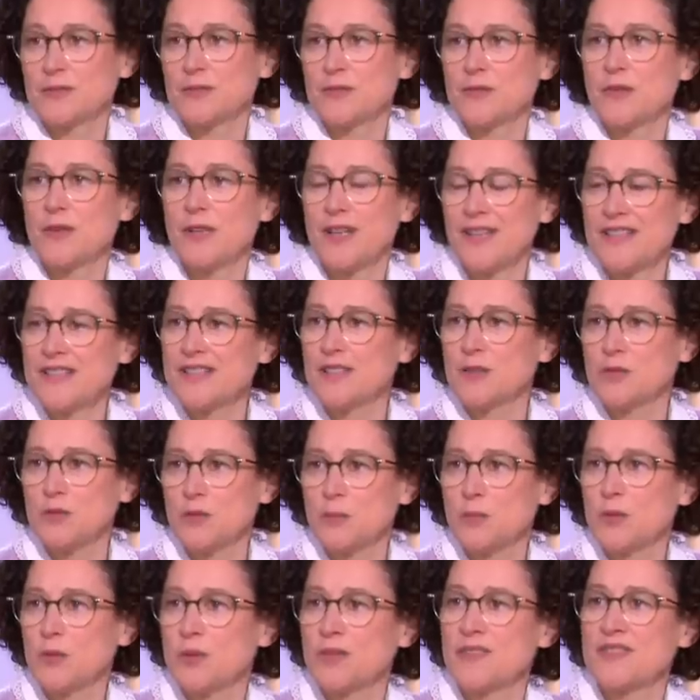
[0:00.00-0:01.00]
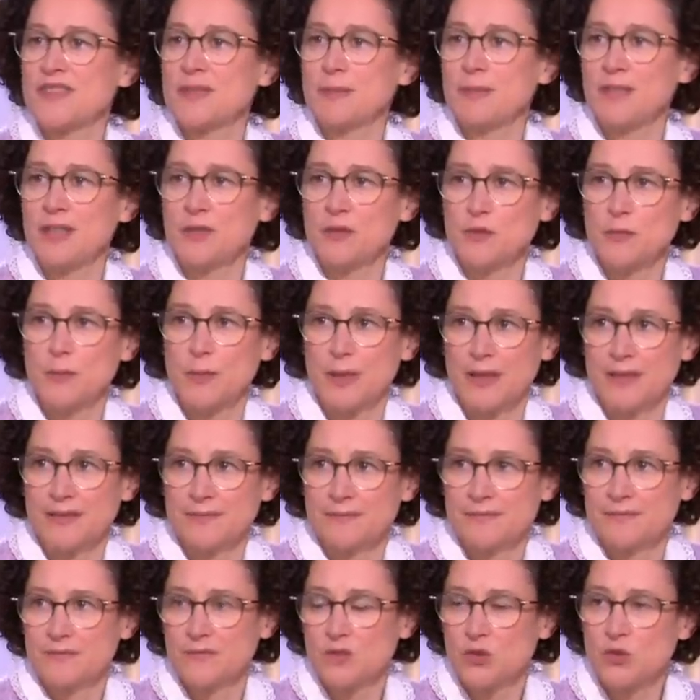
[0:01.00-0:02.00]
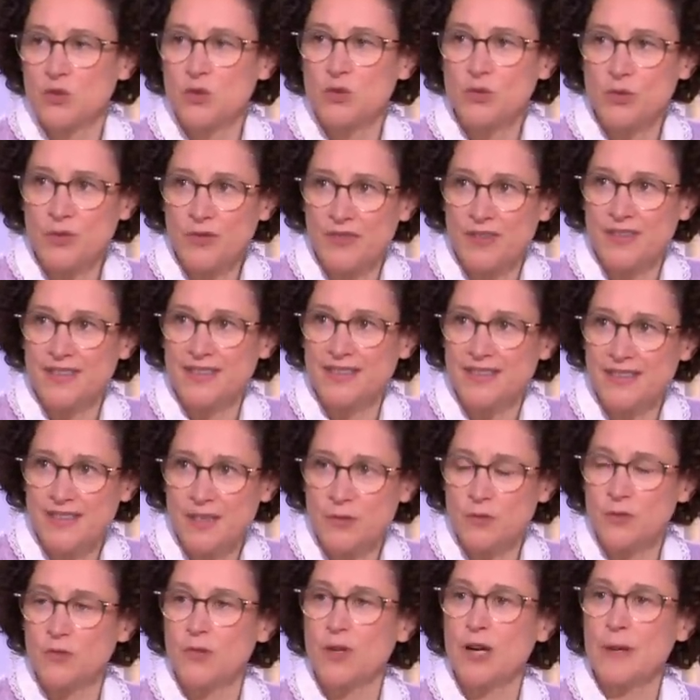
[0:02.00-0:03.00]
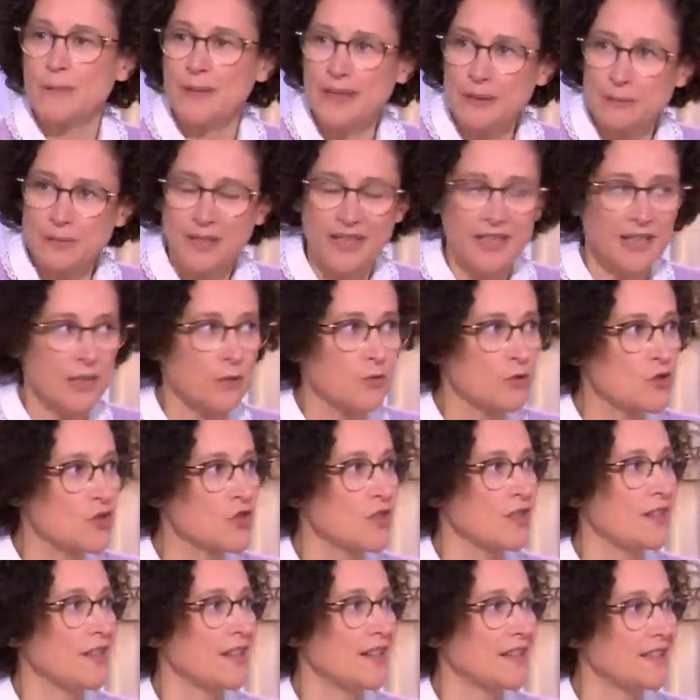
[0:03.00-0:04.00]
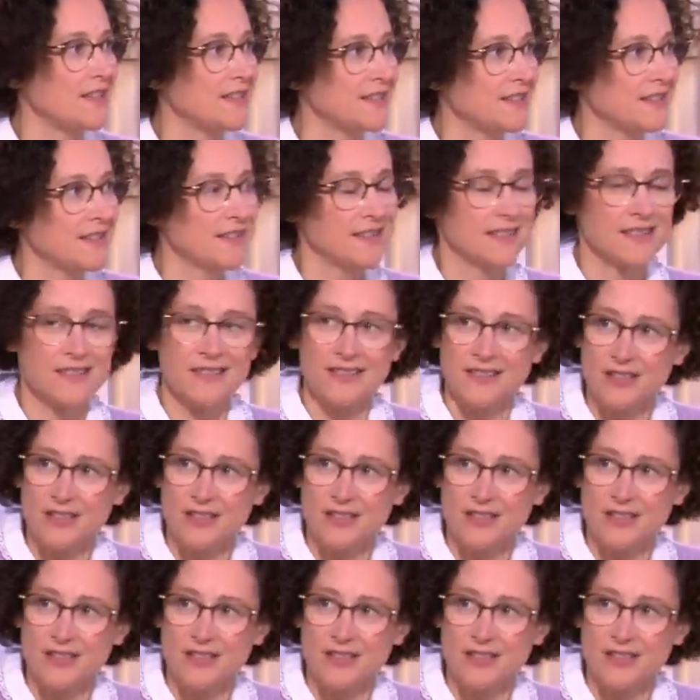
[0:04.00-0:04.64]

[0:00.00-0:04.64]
on aura ces coupures ciblées ou pas. Ce qu'on sait dire, c'est qu'on n'aura pas de blackout généralisé. Ça, c'est